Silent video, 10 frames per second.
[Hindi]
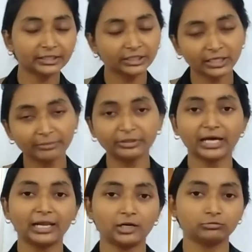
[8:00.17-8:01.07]
एट डी का भी
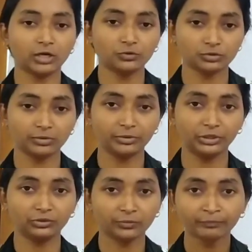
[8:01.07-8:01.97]
डाला हुआ है उसमें
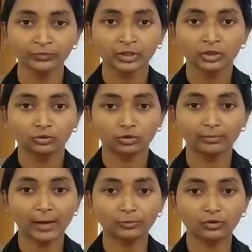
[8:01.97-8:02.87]
वीडियो तो
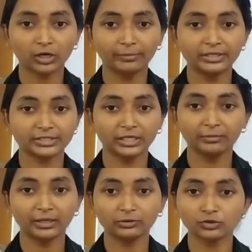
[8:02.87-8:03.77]
हम आपको कमेंट्स
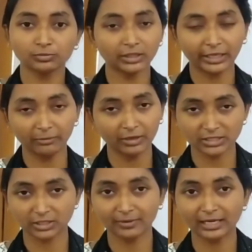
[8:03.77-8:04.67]
नहीं भे उसमें नहीं
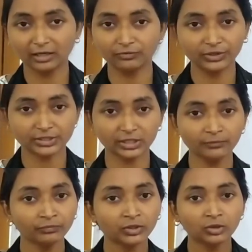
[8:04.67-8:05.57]
भेजने वाले हैं फिर से
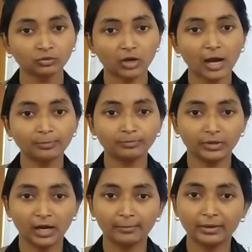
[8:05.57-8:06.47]
तो आप
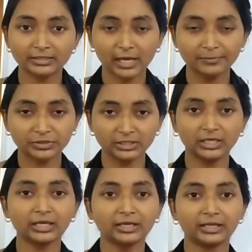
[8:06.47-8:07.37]
हम बस आपसे
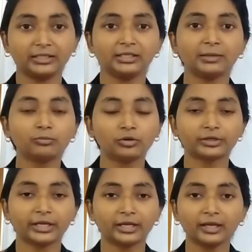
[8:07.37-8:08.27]
ये कर ये बोल
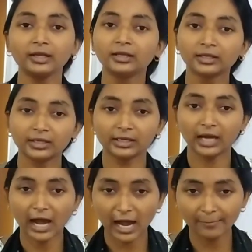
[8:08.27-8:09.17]
रहे हैं कि
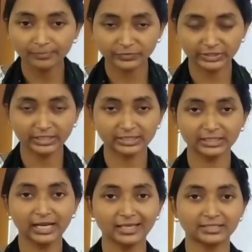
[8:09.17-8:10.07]
आप सिक्स
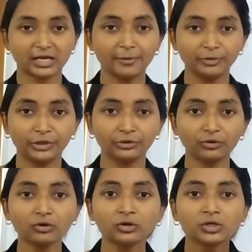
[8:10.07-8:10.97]
क्लास का
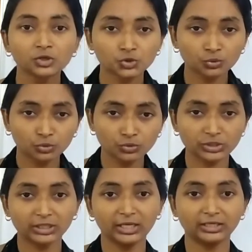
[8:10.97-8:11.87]
वीडियो शुरू
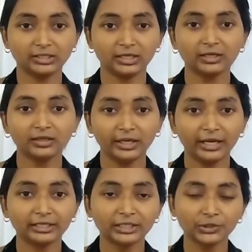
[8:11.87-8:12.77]
से देखिए
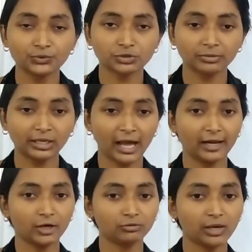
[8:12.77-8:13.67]
एट डी उसमें
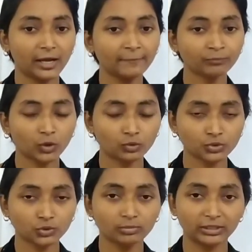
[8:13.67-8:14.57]
डाला हुआ है और
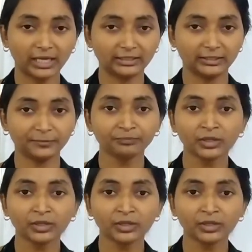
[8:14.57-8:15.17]
उसको बनाइए